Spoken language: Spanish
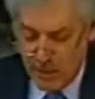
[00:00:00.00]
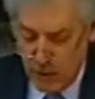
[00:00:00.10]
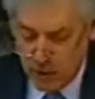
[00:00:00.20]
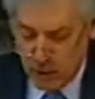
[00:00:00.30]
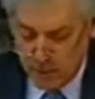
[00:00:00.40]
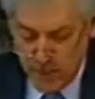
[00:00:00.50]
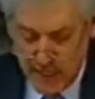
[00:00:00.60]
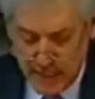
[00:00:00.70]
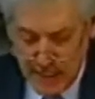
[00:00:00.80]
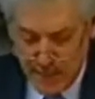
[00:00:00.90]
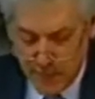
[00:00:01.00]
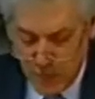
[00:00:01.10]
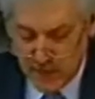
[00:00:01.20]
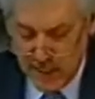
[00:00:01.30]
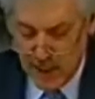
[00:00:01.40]
votos para que la
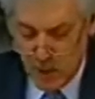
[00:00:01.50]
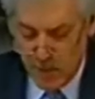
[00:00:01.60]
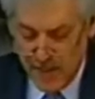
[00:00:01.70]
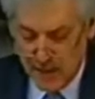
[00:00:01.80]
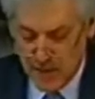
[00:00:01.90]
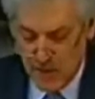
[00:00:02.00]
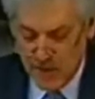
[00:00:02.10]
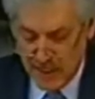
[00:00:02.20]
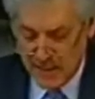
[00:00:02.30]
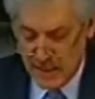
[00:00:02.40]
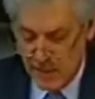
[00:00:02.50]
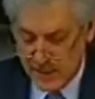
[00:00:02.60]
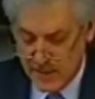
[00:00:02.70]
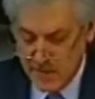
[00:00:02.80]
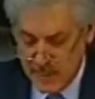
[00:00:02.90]
pronta recuperación del
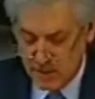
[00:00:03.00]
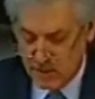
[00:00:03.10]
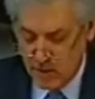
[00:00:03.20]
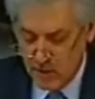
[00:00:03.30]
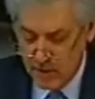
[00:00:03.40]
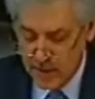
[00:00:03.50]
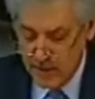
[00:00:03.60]
restablecimiento